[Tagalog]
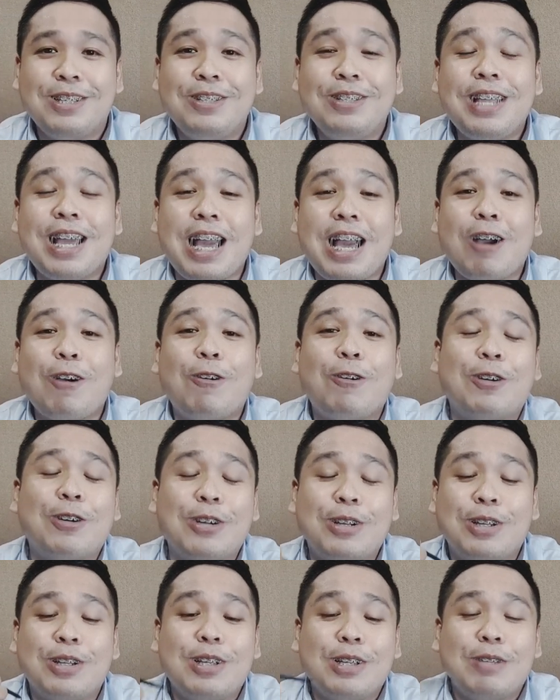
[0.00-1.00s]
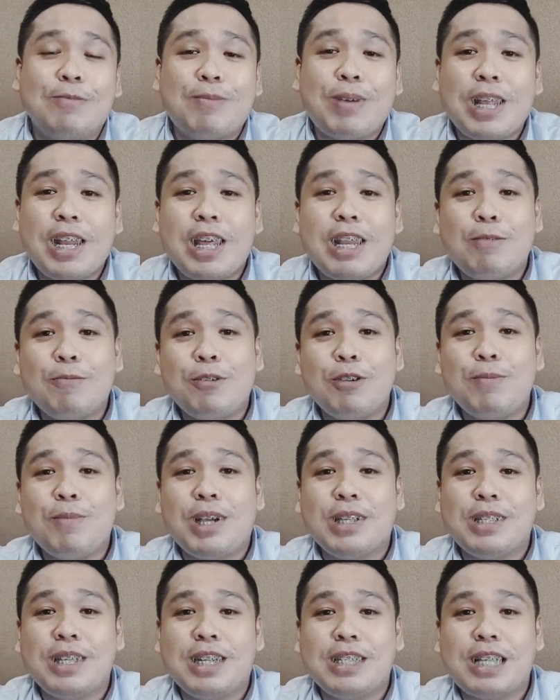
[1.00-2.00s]
yun nga ako. Para alam ko yung
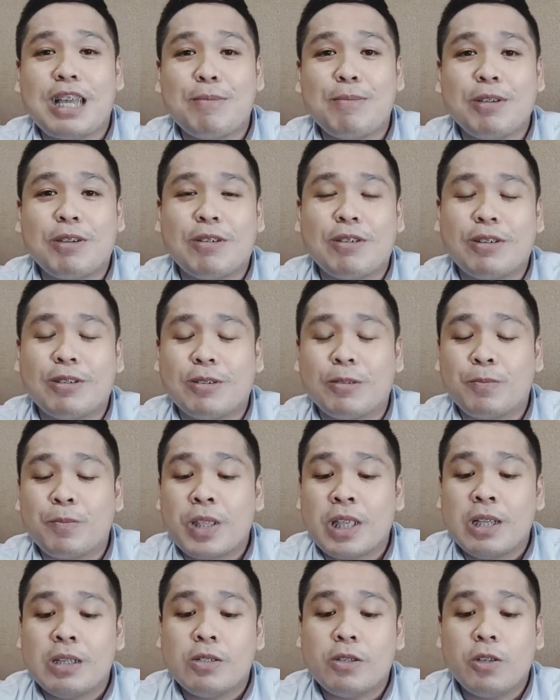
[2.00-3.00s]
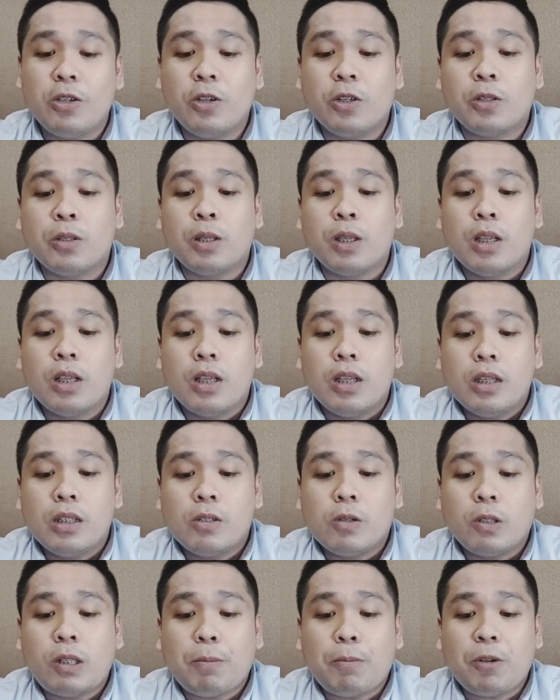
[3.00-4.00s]
mga sinasabi ko, no? So, yun.
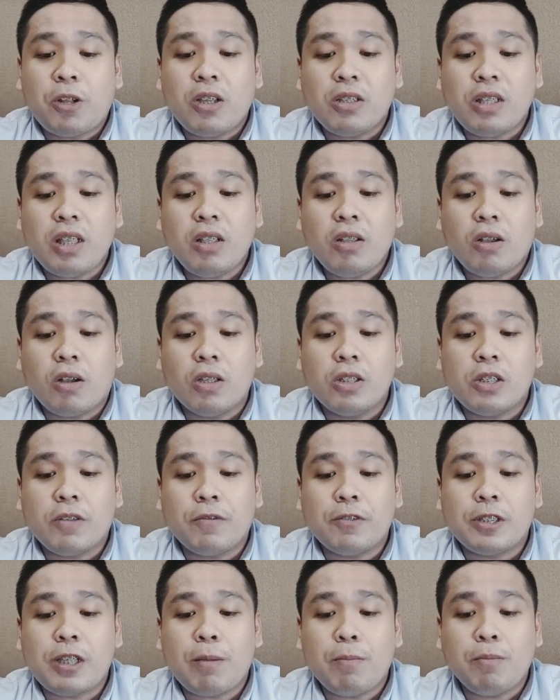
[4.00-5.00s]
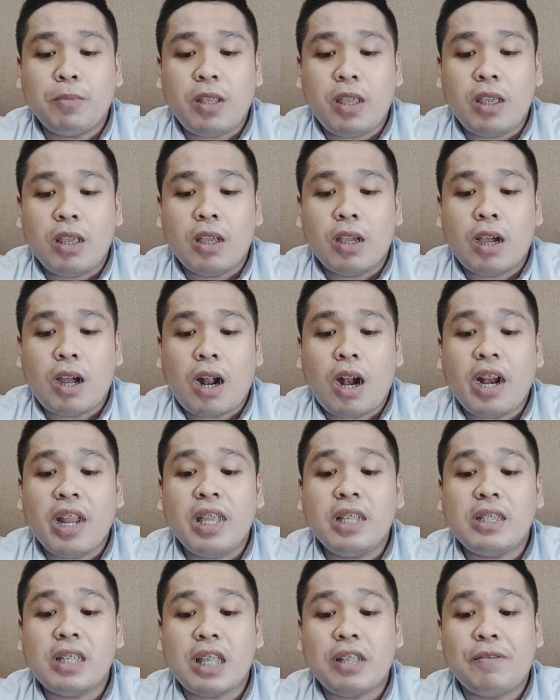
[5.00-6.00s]
So, the pros and cons of something are
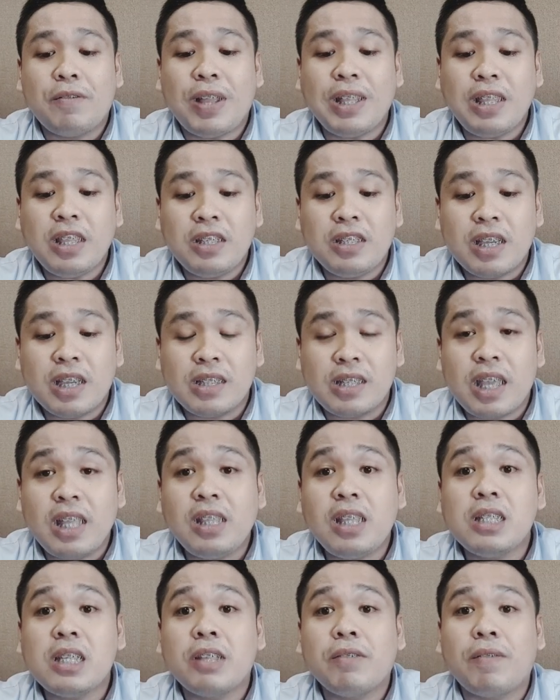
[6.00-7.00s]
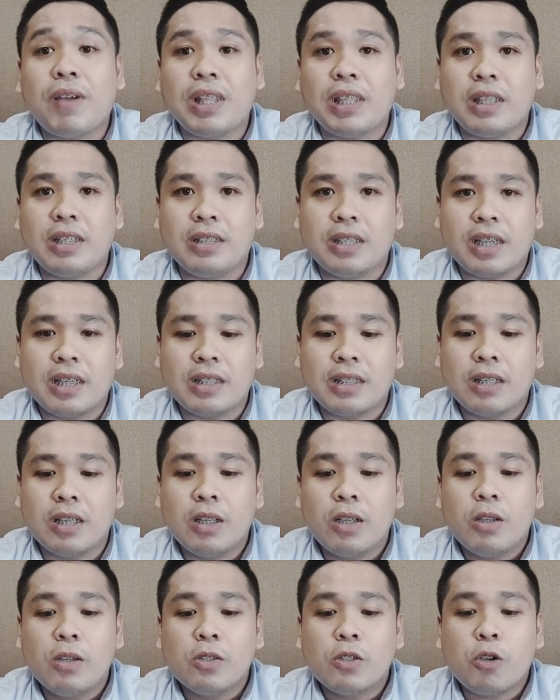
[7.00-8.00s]
its advantages and disadvantages.
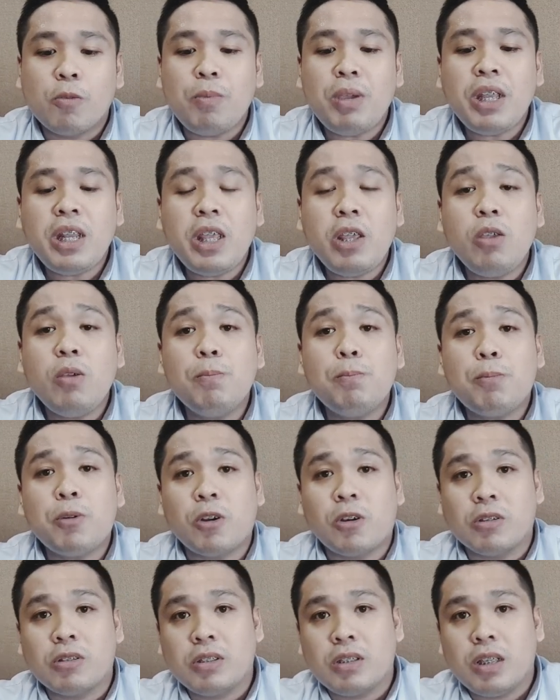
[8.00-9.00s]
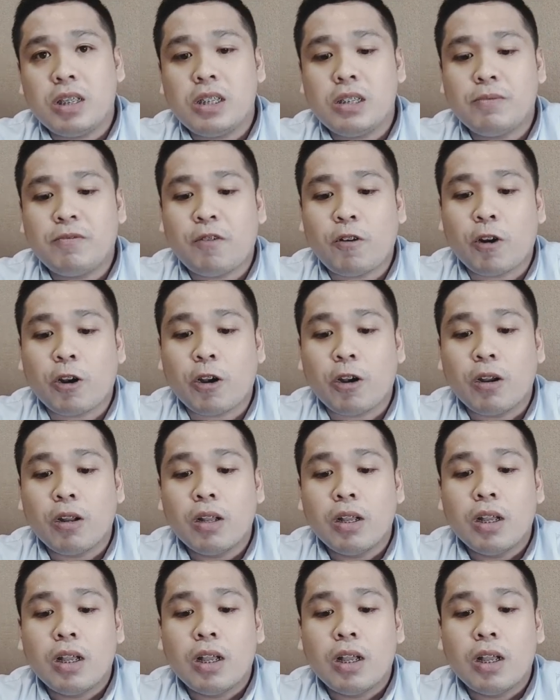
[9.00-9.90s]
So, meaning yung pros is for